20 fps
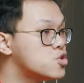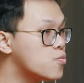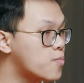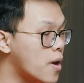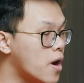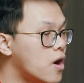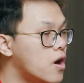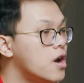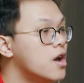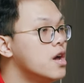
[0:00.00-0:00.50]

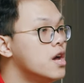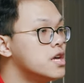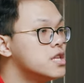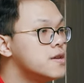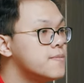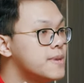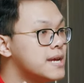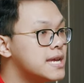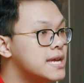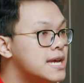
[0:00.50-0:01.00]
Super.
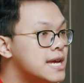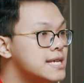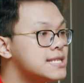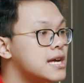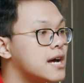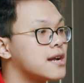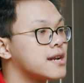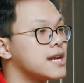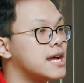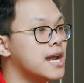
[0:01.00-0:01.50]
Nhưng mình nghĩ
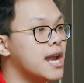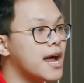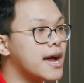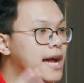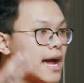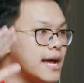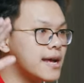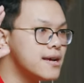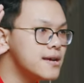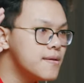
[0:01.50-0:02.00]
rằng đấy là
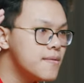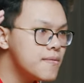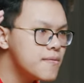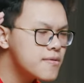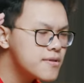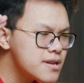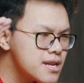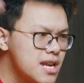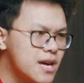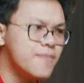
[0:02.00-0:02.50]
cái
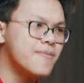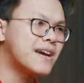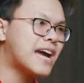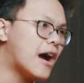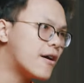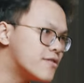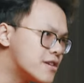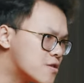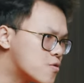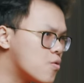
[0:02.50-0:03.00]
điểm
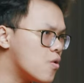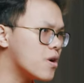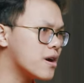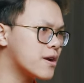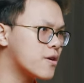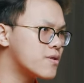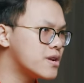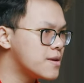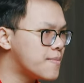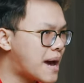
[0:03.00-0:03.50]
cao nhất của cái
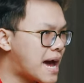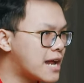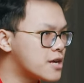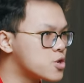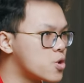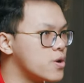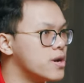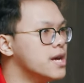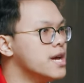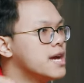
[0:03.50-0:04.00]
con i3
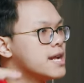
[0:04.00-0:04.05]
rồi,